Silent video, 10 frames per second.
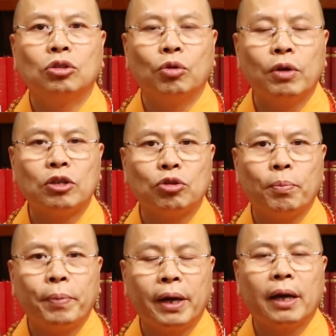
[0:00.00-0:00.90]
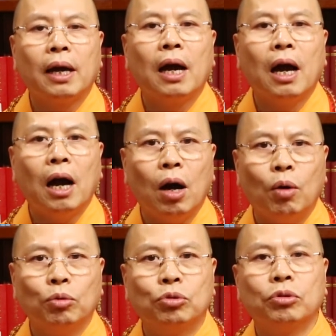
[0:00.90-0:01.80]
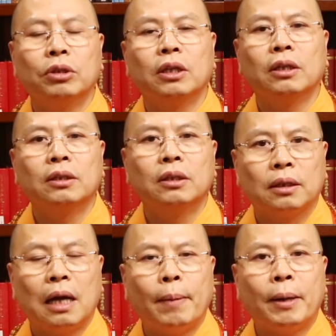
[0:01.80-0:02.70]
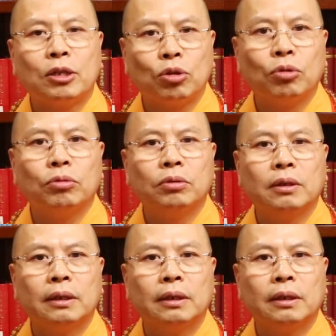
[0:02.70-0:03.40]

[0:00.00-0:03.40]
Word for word: 都会准备好多的腊八粥